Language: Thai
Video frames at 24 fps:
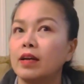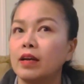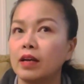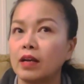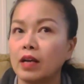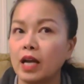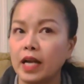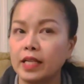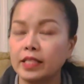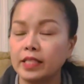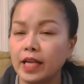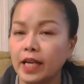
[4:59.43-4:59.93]

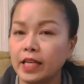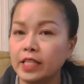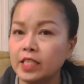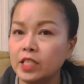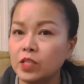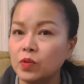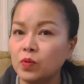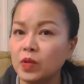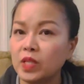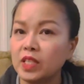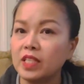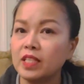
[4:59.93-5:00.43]
การใช้ชี
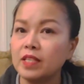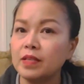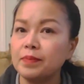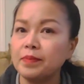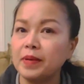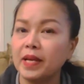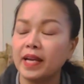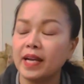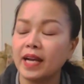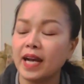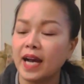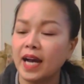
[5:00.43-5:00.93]
วิตที่อเม
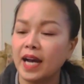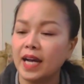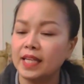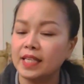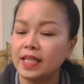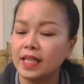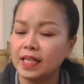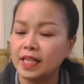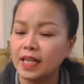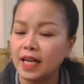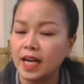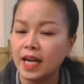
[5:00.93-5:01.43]
ริกาเนี่
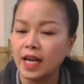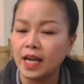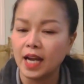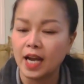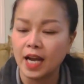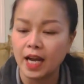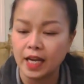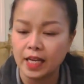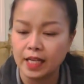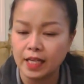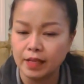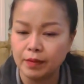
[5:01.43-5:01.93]
ยถ้าใค
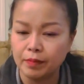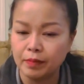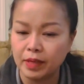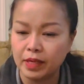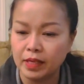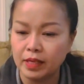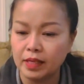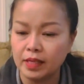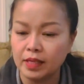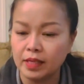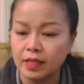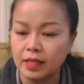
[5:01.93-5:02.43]
รไม่
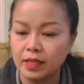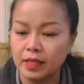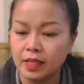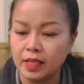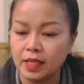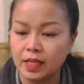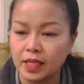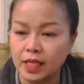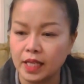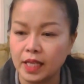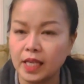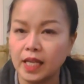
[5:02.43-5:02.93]

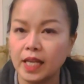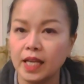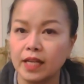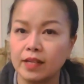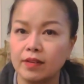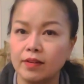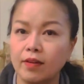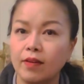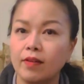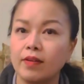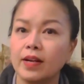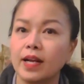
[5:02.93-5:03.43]
ขี้เกียจ
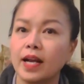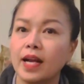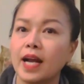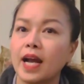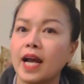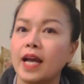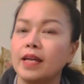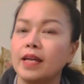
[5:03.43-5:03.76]
เนาะถ้าใคร